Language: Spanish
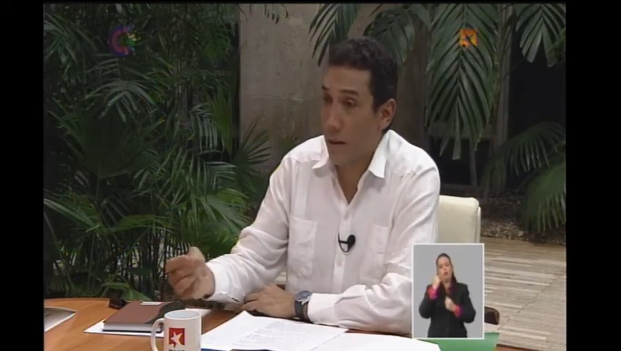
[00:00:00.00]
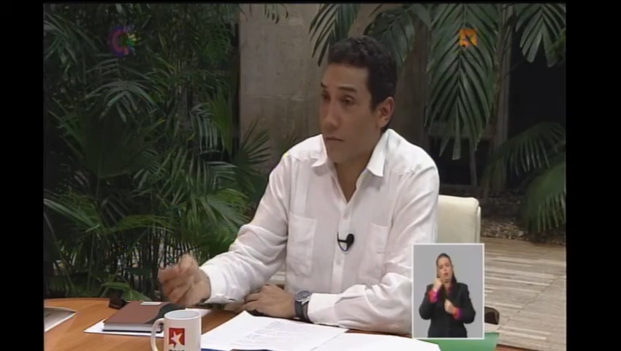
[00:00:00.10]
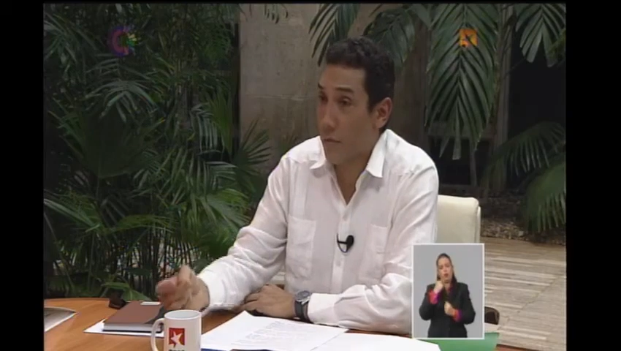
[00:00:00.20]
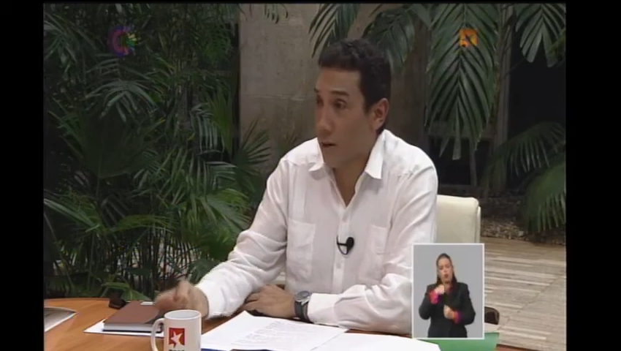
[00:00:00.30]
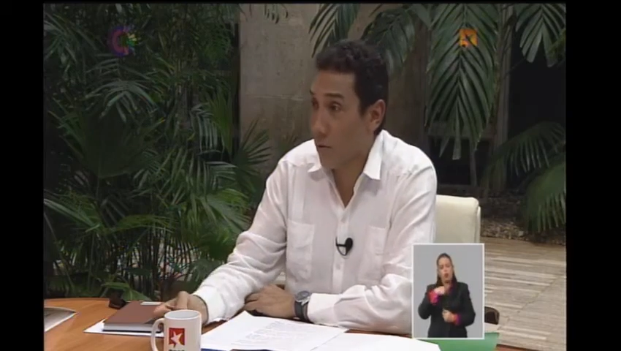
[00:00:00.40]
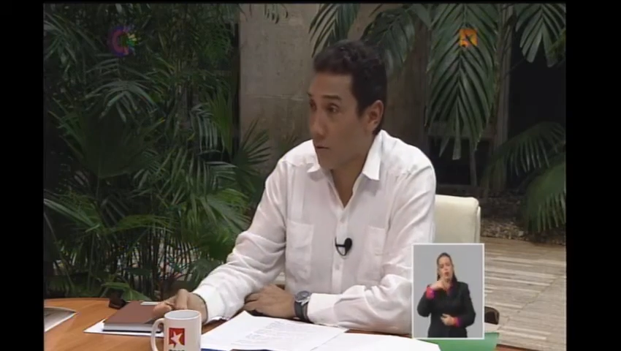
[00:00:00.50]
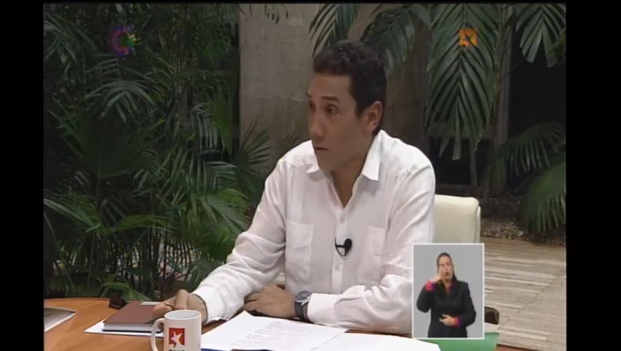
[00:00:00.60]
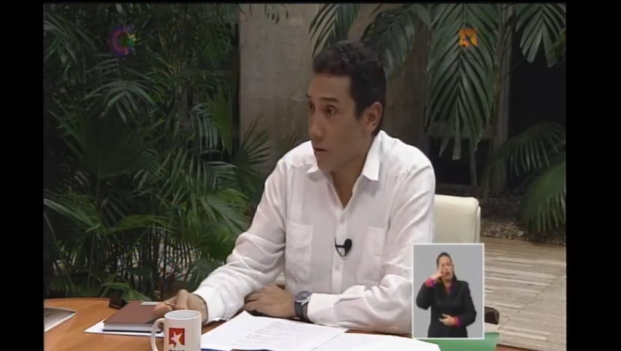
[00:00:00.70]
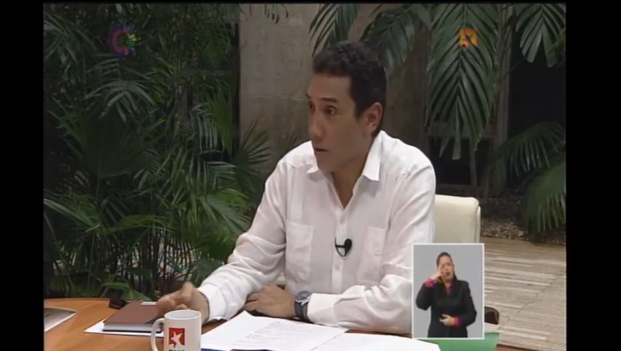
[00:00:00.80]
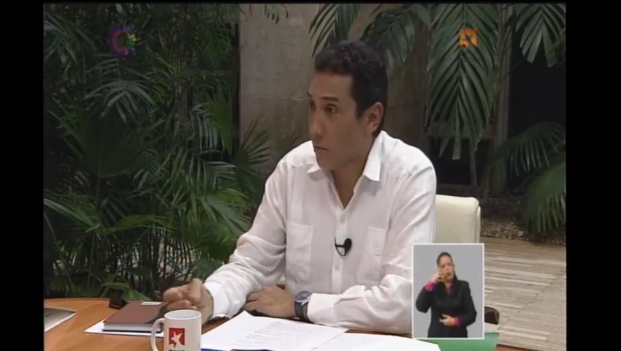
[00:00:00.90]
es feo,
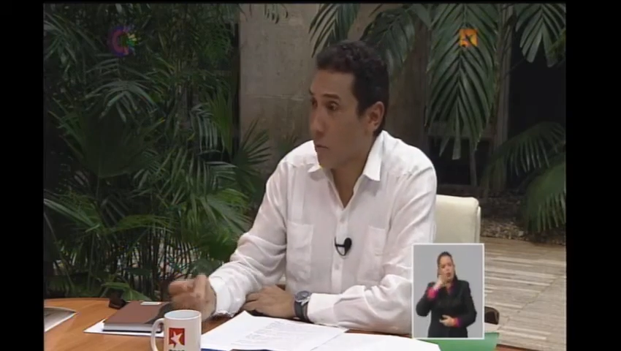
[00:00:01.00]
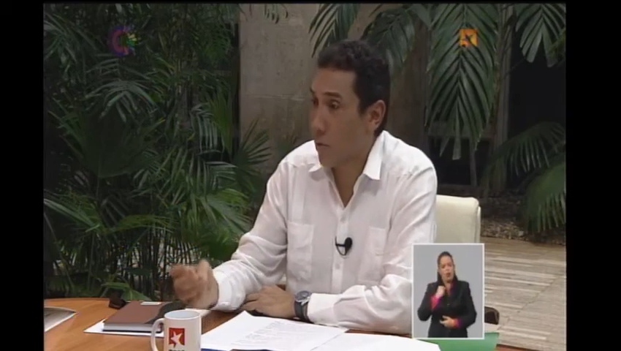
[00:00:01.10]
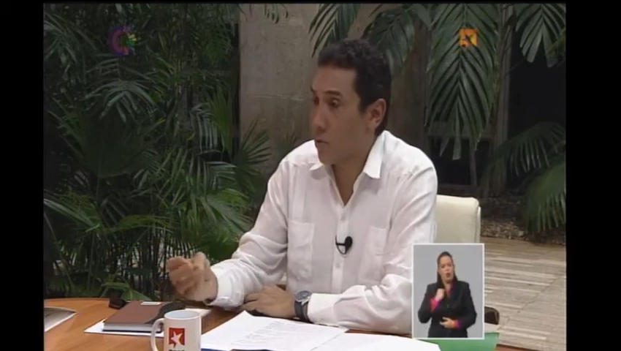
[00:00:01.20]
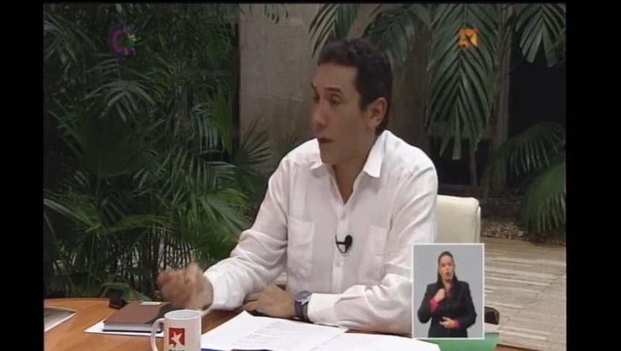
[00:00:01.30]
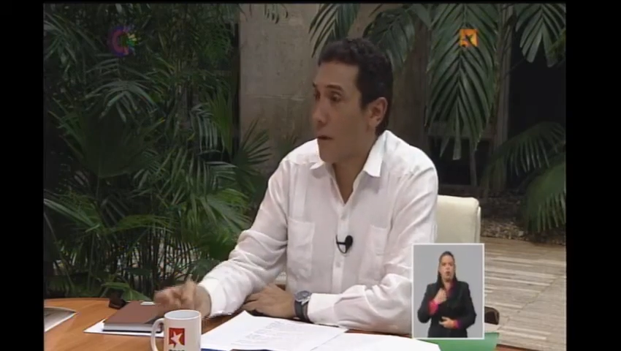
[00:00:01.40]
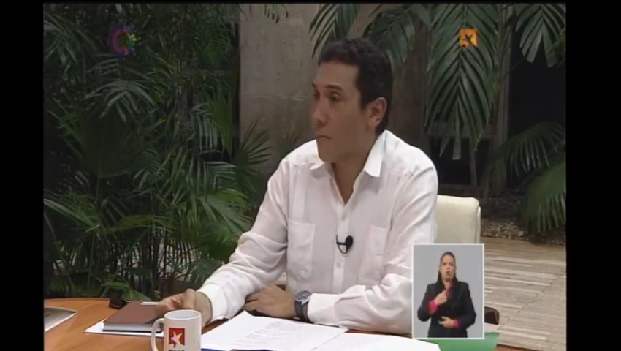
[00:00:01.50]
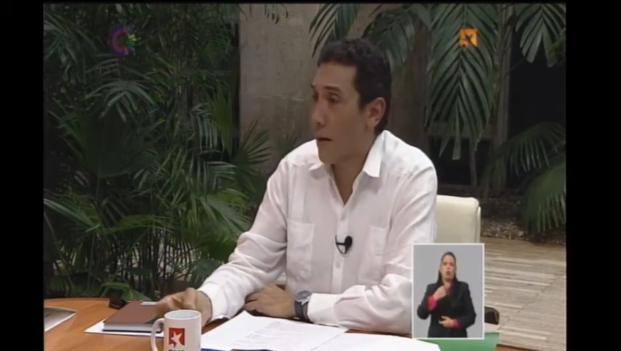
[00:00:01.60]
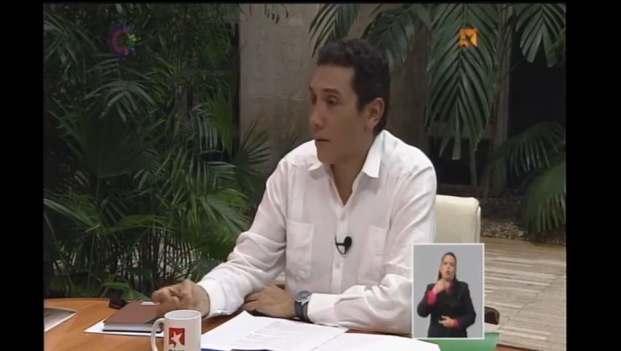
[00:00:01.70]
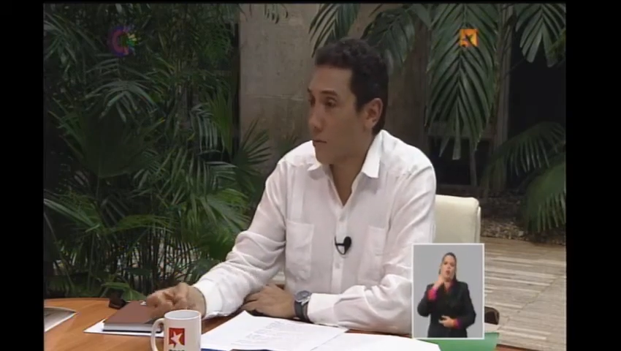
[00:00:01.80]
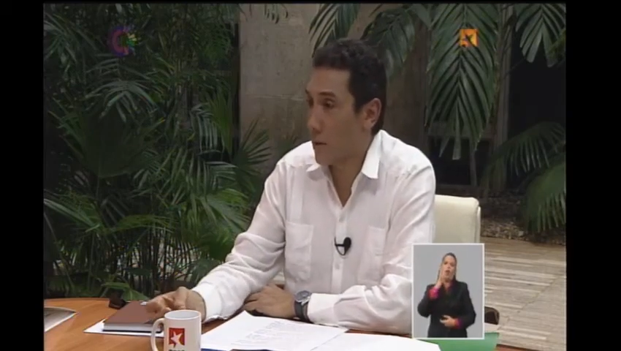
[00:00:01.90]
pero
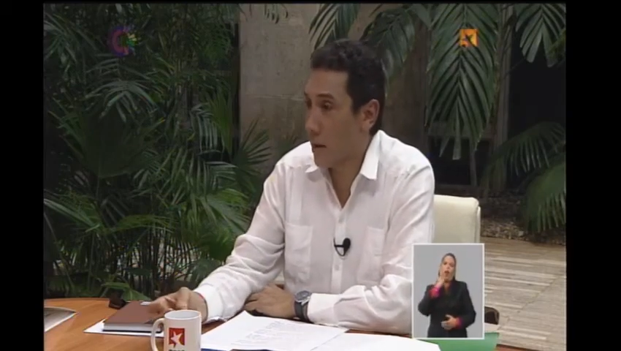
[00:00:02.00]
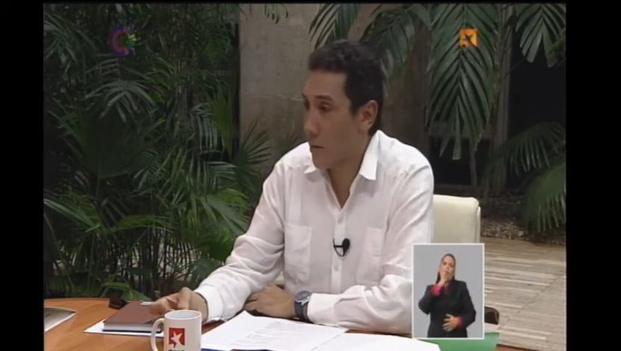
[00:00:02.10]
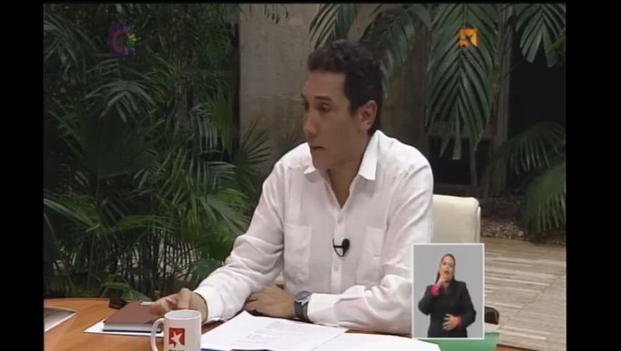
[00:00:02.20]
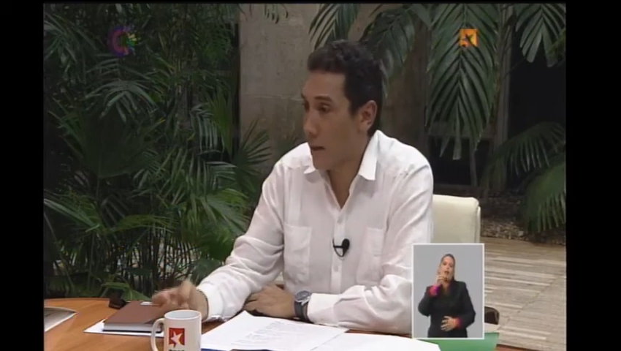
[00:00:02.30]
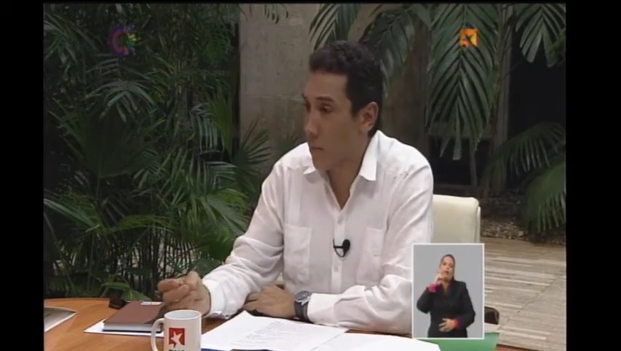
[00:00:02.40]
salva nuestra vida.